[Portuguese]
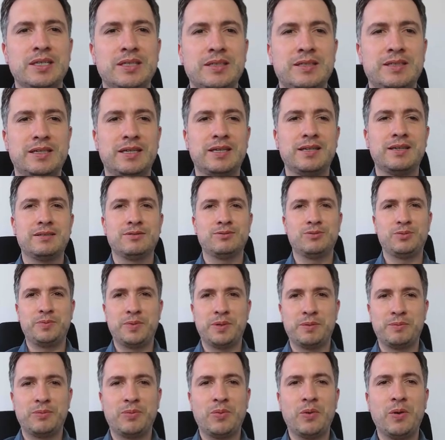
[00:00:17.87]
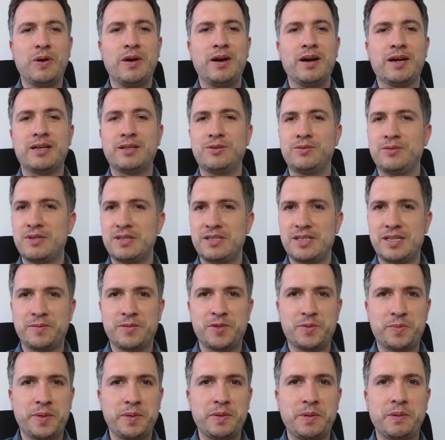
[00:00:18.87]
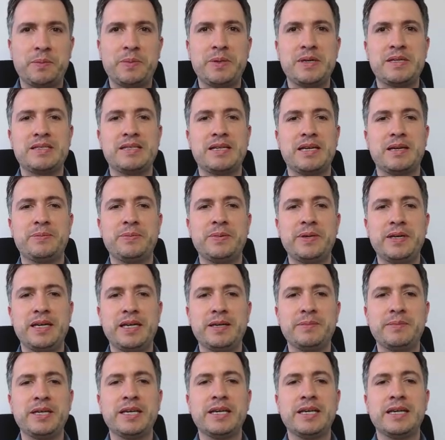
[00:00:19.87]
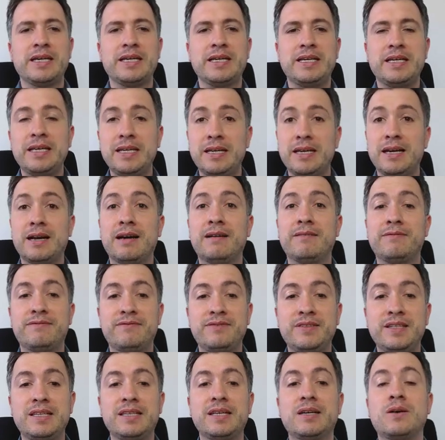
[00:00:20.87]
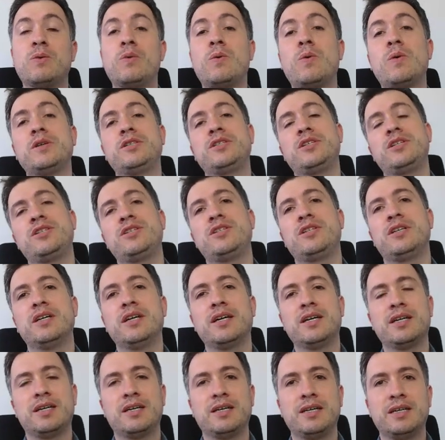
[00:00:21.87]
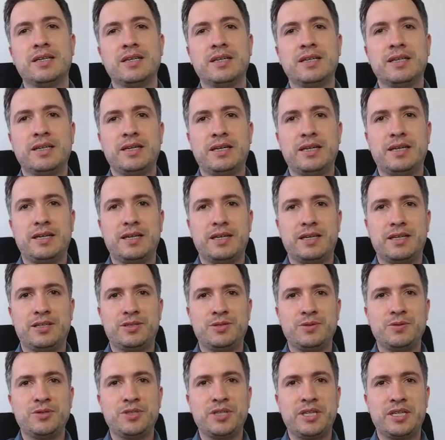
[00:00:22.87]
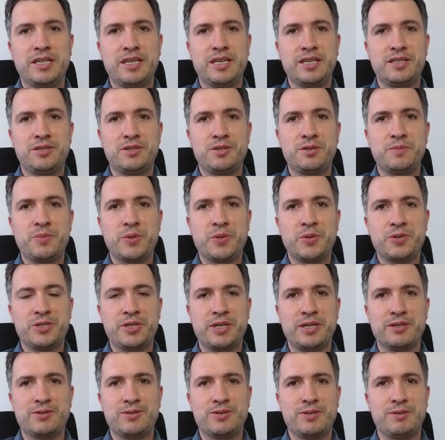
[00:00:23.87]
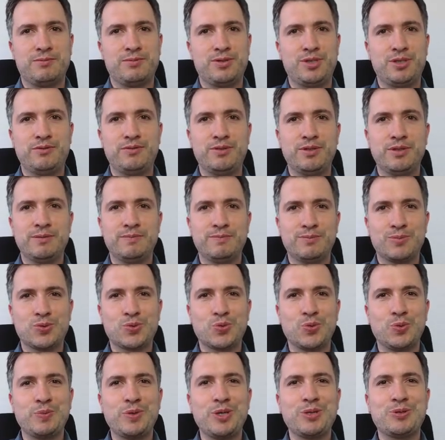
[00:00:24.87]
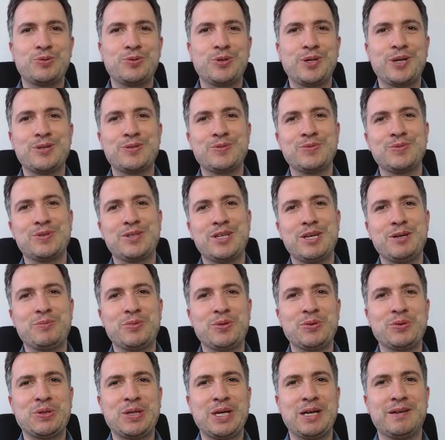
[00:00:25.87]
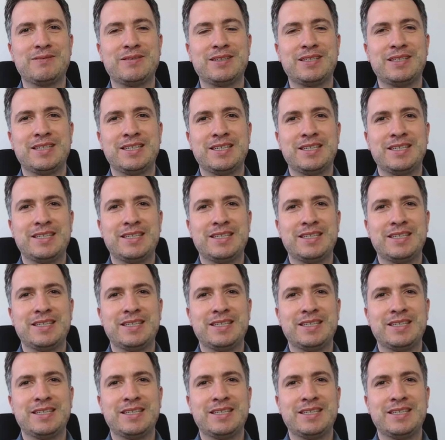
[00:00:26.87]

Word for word: né, do PMBOK, dos exames PMP e CAPM e a vida cotidiana é, de um gerente de projetos. Eu tive sumido durante um tempo que eu estava